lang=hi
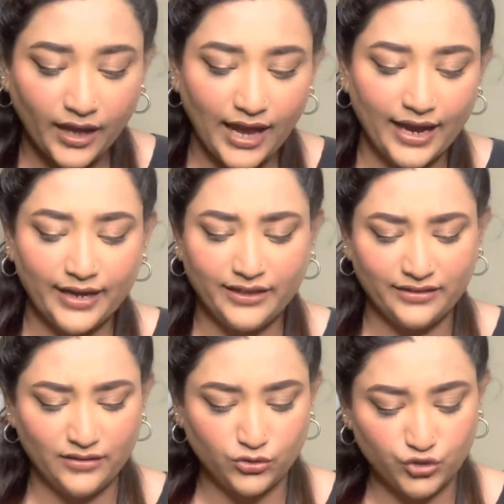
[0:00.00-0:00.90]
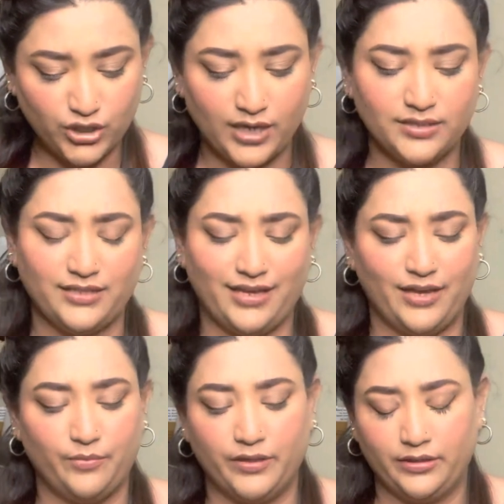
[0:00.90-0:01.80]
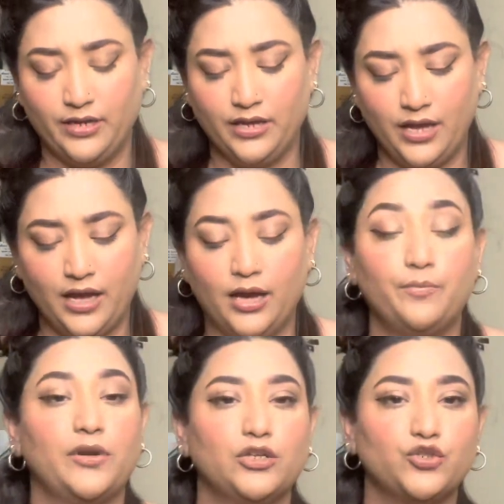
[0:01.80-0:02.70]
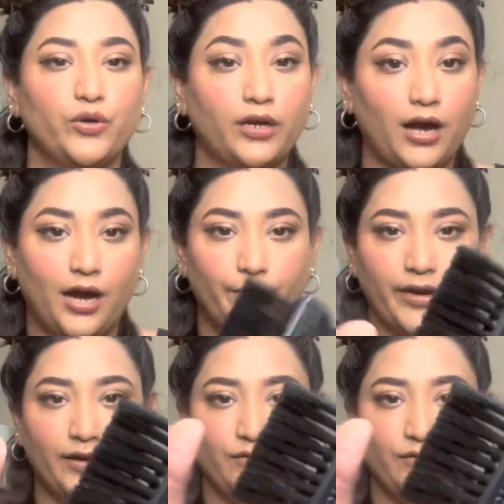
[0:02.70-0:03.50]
and itna kuch khas nahi hai but अपना जो काम है